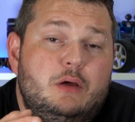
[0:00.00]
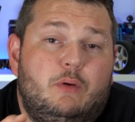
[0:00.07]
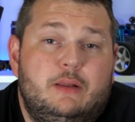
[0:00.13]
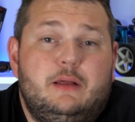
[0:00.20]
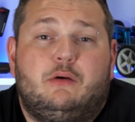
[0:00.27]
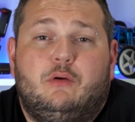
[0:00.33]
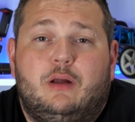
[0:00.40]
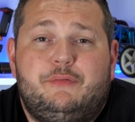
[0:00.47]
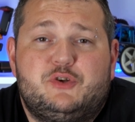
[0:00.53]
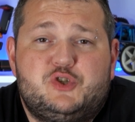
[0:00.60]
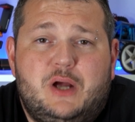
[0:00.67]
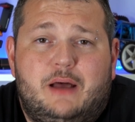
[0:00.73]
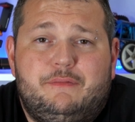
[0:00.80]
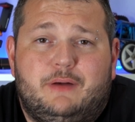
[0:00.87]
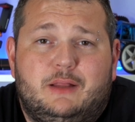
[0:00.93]
quando ancora
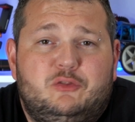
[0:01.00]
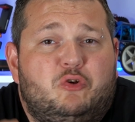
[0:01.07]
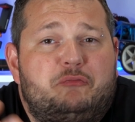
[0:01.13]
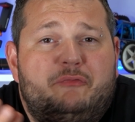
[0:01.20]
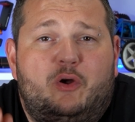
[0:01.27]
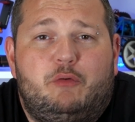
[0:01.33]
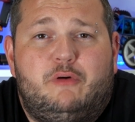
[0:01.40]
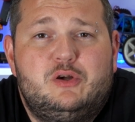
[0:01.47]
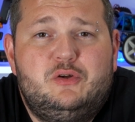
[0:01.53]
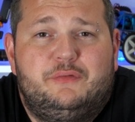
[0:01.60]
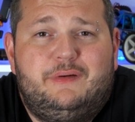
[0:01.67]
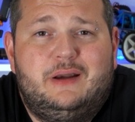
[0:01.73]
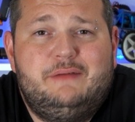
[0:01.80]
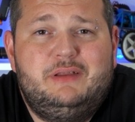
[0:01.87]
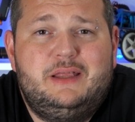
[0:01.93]
faceva freddo. Ve lo voglio fare